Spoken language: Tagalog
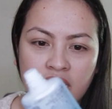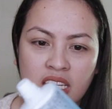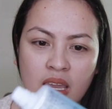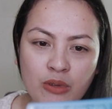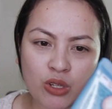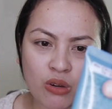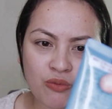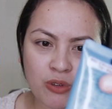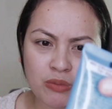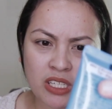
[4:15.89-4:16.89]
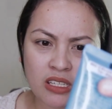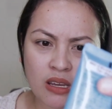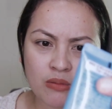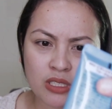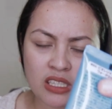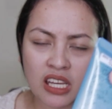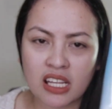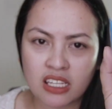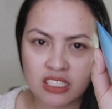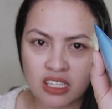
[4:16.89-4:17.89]
ginagamit ko 50 grams. Ang
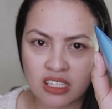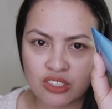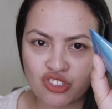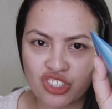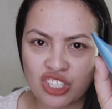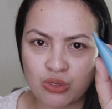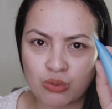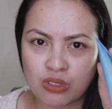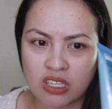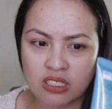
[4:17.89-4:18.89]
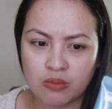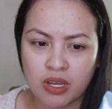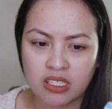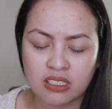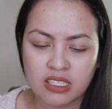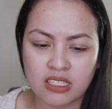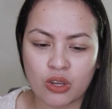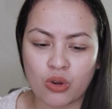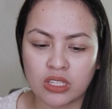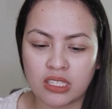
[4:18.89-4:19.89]
tagal na niya, 3 to 6 months kasi
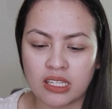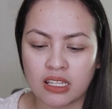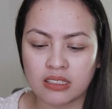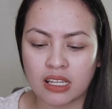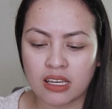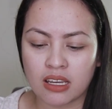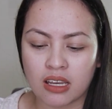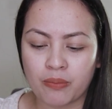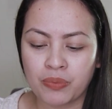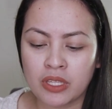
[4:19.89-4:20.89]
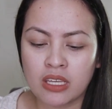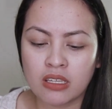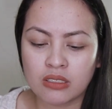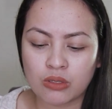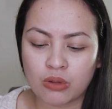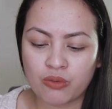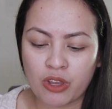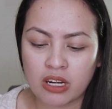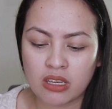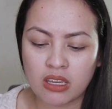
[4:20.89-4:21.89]
konti lang talaga. So,
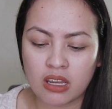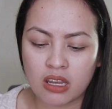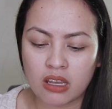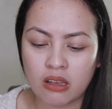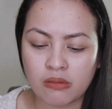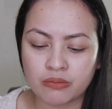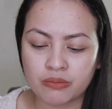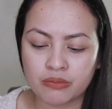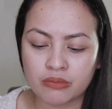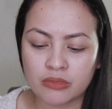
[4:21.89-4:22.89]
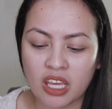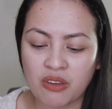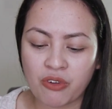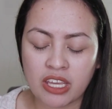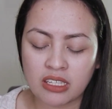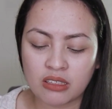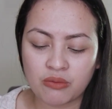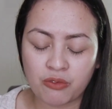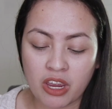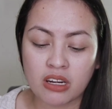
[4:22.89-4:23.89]
very, um, I find it
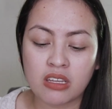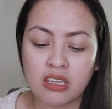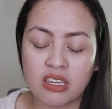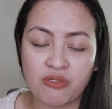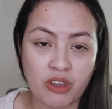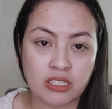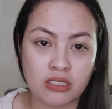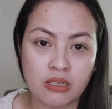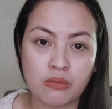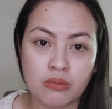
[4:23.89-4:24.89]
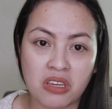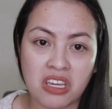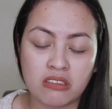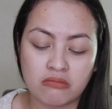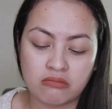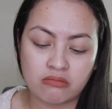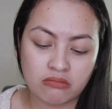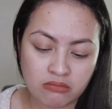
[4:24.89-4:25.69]
very effective and